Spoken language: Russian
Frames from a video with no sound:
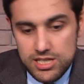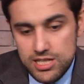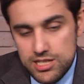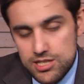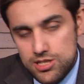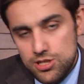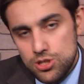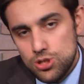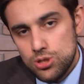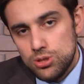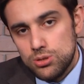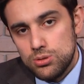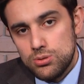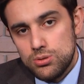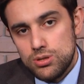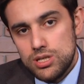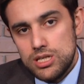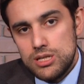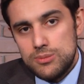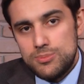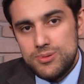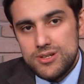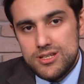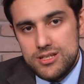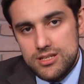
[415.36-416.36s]
есть еще
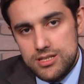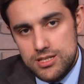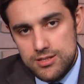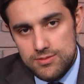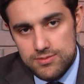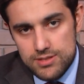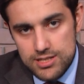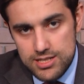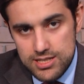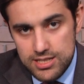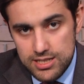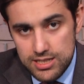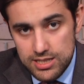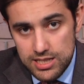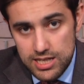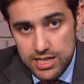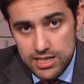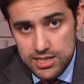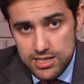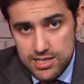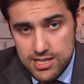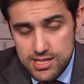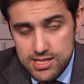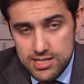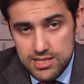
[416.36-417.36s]
другие позитивные
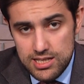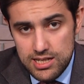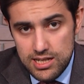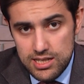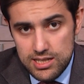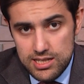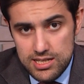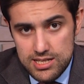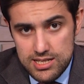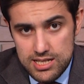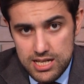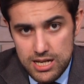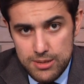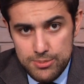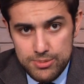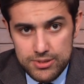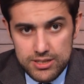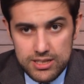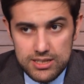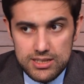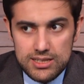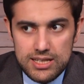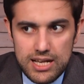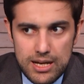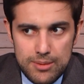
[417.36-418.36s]
сигналы со стороны
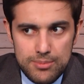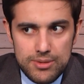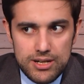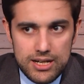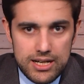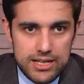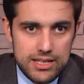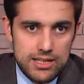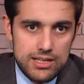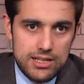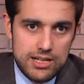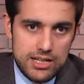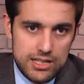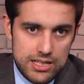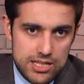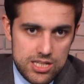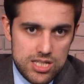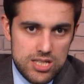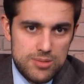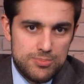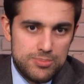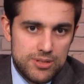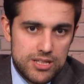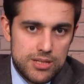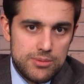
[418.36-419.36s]
Запада. Да, мы,
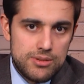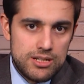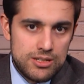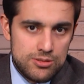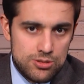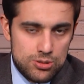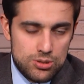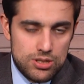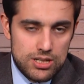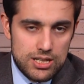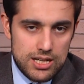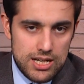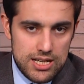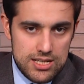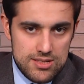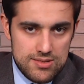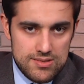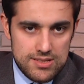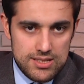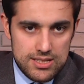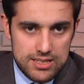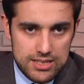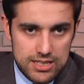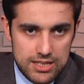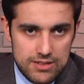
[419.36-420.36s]
конечно, понимаем, что
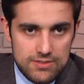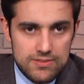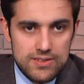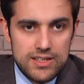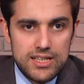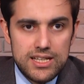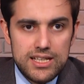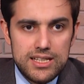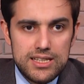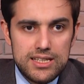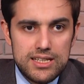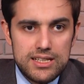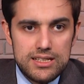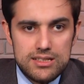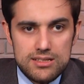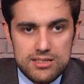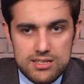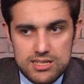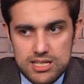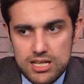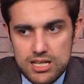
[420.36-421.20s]
оказывается давление,